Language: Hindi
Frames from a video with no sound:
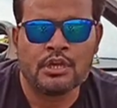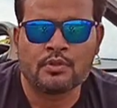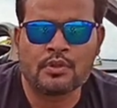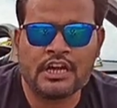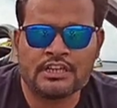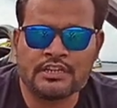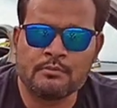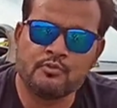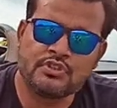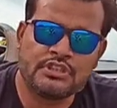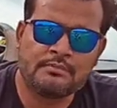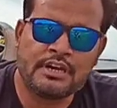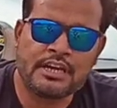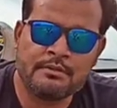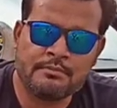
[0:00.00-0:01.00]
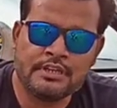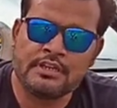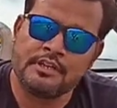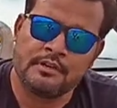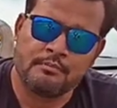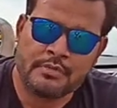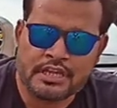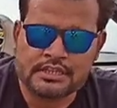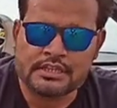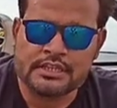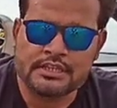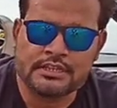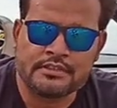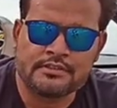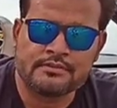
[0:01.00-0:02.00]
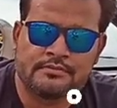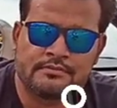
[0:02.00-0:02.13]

तो आज हम उसी बारे में बात करेंगे